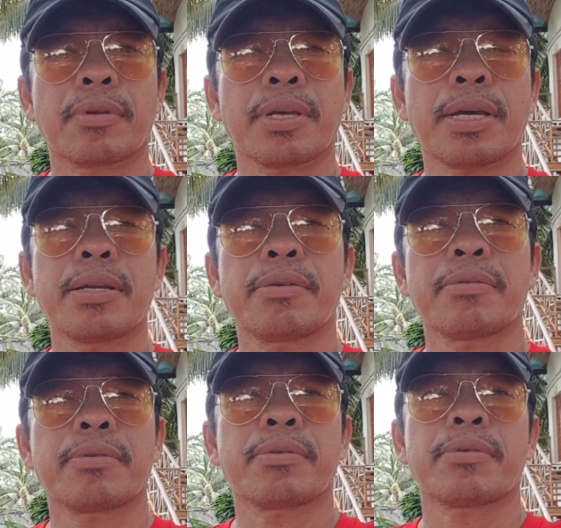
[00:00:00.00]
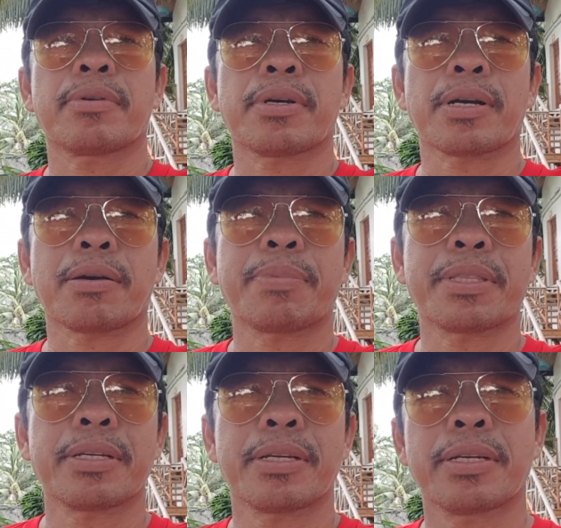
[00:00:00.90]
Ayan, mga
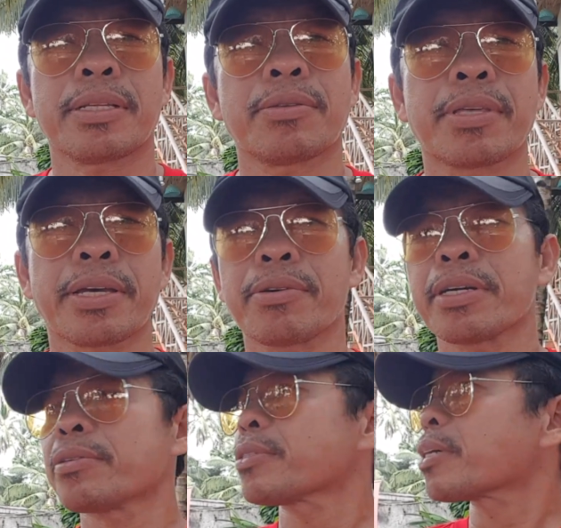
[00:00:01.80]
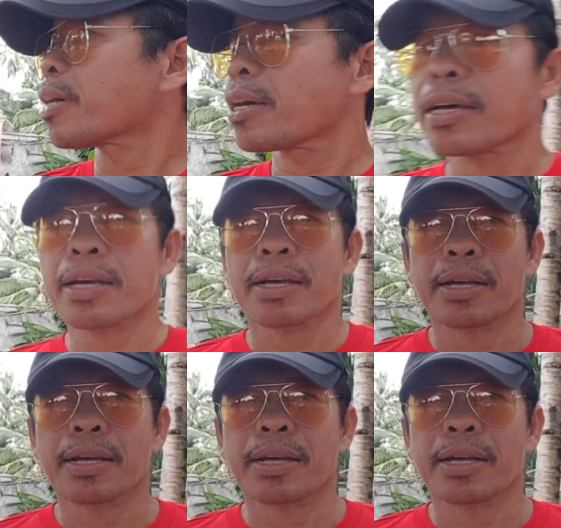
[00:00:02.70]
kapatid, nandito tayo ngayon sa